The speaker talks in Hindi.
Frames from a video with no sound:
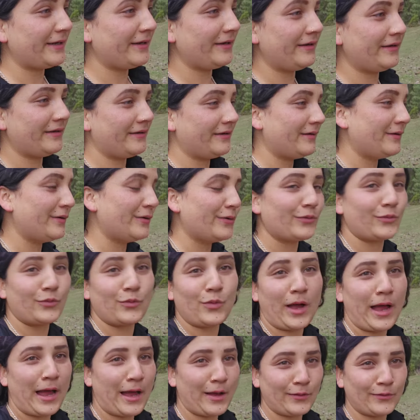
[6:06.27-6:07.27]
है
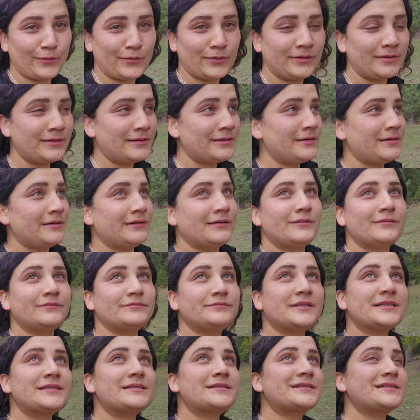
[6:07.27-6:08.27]
वाह
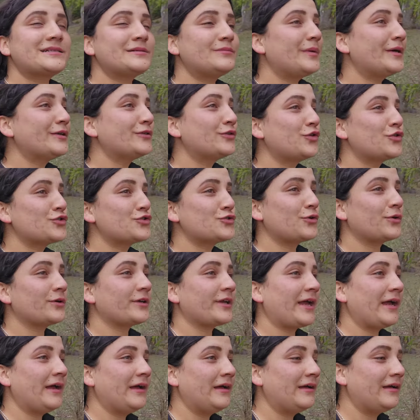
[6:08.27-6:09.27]
बस मन खुश हो
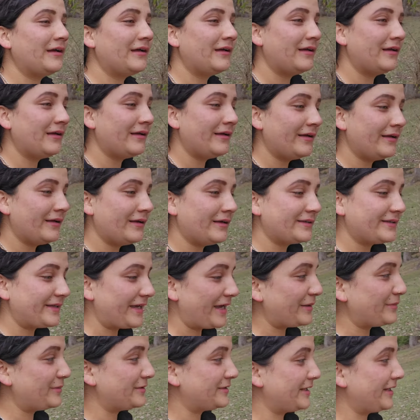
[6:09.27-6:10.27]
गया
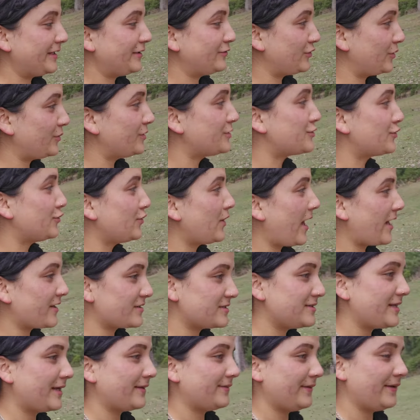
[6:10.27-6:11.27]
क्या ही बताएं तो अभी चलो
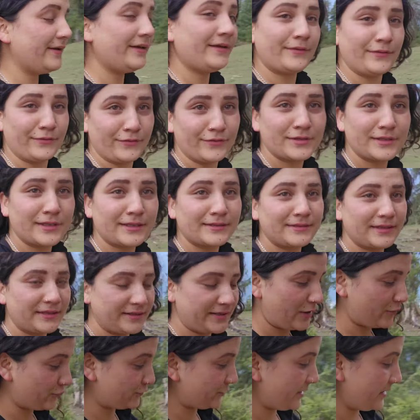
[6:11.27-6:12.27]
आज जाते हैं फिर देखते
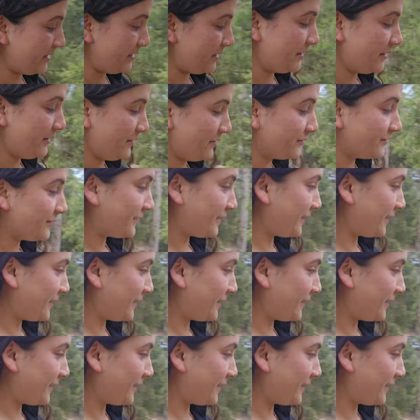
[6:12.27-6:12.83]
क्या होता है